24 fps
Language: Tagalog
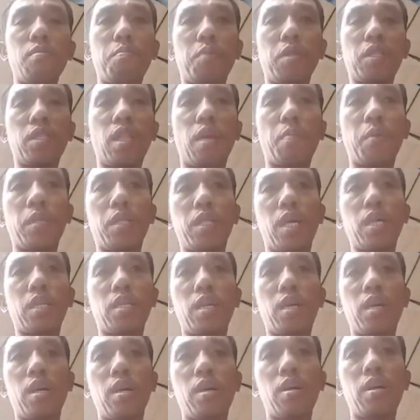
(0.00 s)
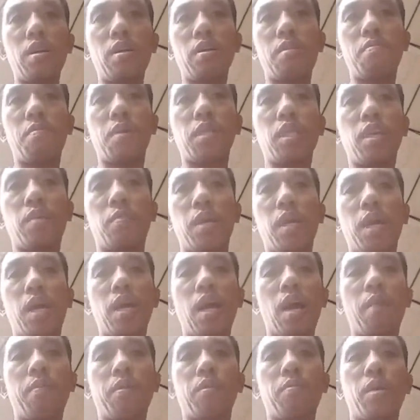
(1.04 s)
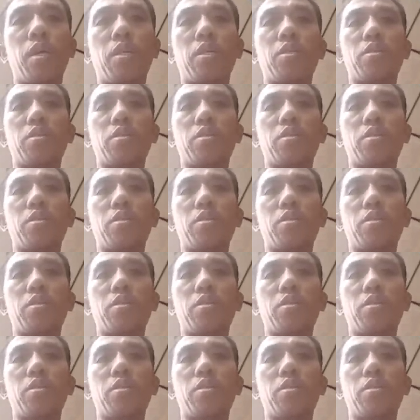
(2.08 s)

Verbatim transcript: pit na pit at uh, matibay ang kapit mga